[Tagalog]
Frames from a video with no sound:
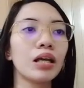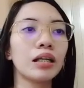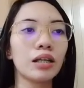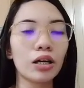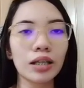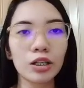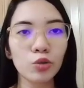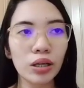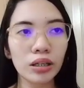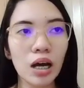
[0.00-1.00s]
And then you
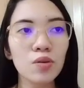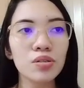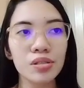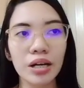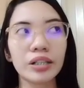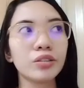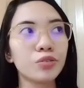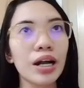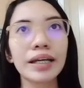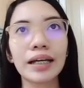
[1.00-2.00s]
can now start the
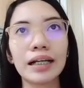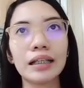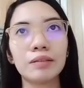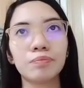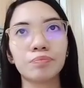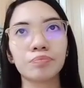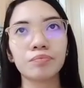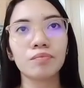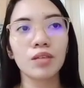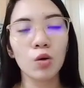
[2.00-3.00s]
trial.
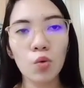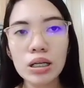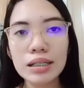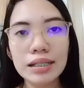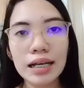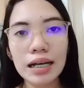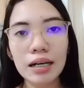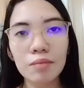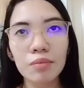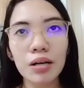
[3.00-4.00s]
Once
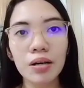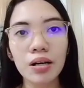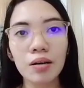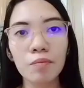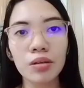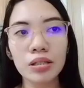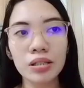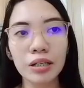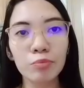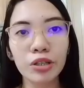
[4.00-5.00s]
na maka,
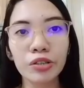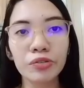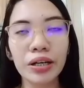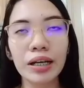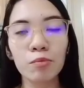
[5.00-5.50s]
ma-start mo na yung trial